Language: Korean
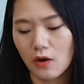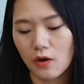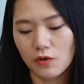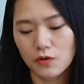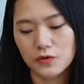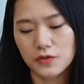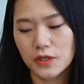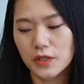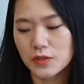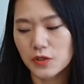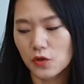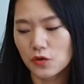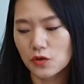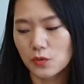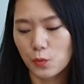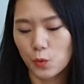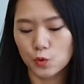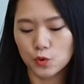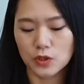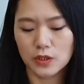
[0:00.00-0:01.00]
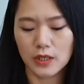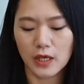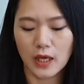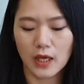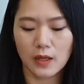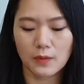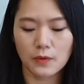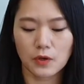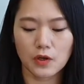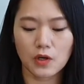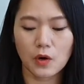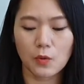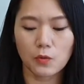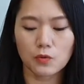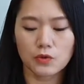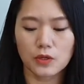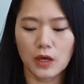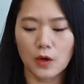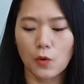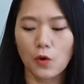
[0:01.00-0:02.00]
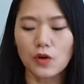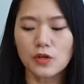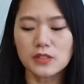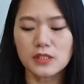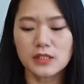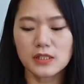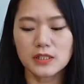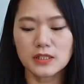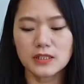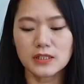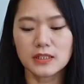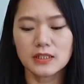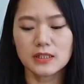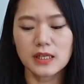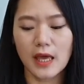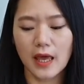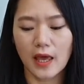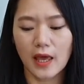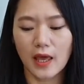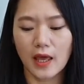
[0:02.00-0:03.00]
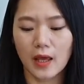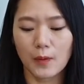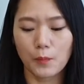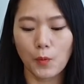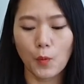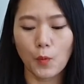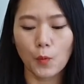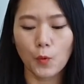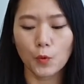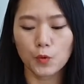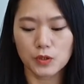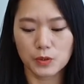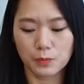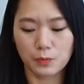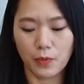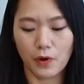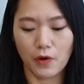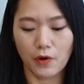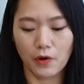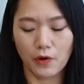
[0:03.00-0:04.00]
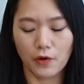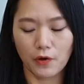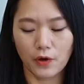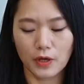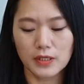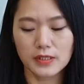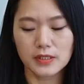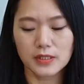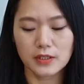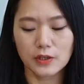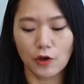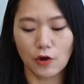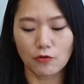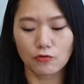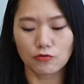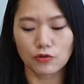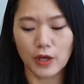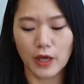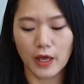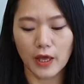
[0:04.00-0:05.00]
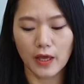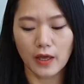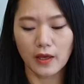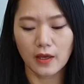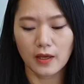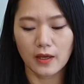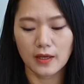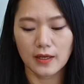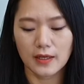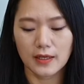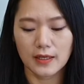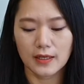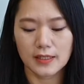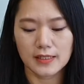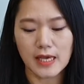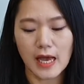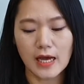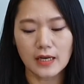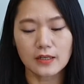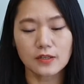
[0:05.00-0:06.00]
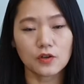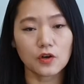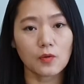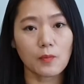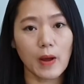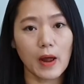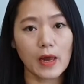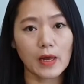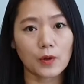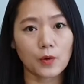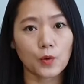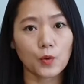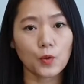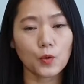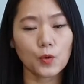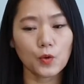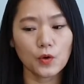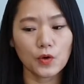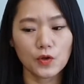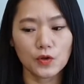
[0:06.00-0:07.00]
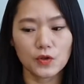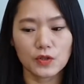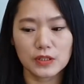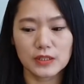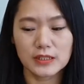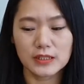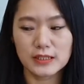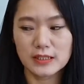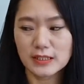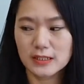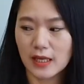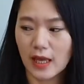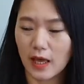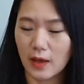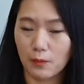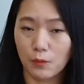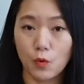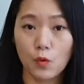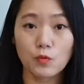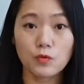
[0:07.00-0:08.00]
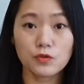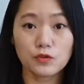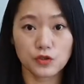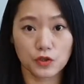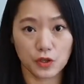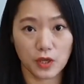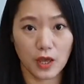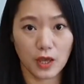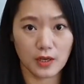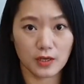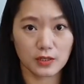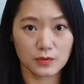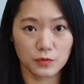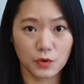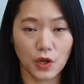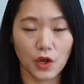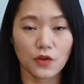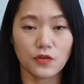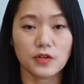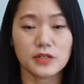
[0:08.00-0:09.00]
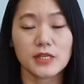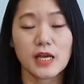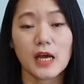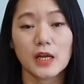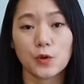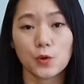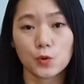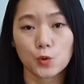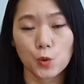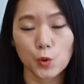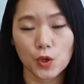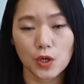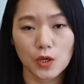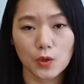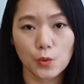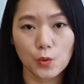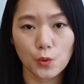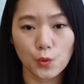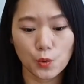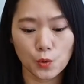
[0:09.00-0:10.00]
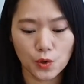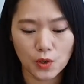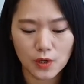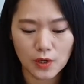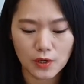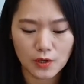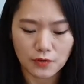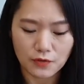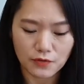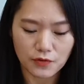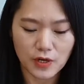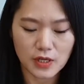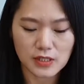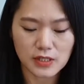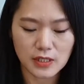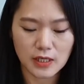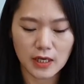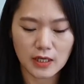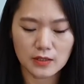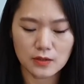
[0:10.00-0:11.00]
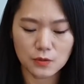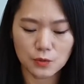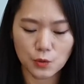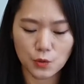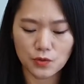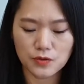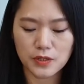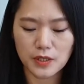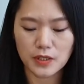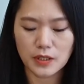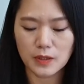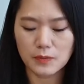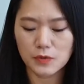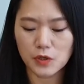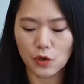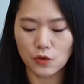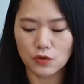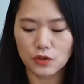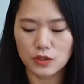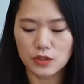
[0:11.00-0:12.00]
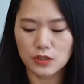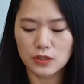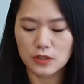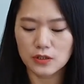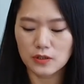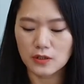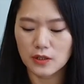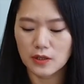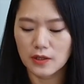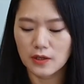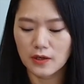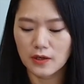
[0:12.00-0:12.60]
어, 선생님 저는 보드게임 이거보다 훨씬 크게 뽑고 싶어요 했을 경우에 이 작은 거 말고 크게 뽑을 수 있게끔 되어 있는 자료도 있고 플래시 카드도 선생님 저는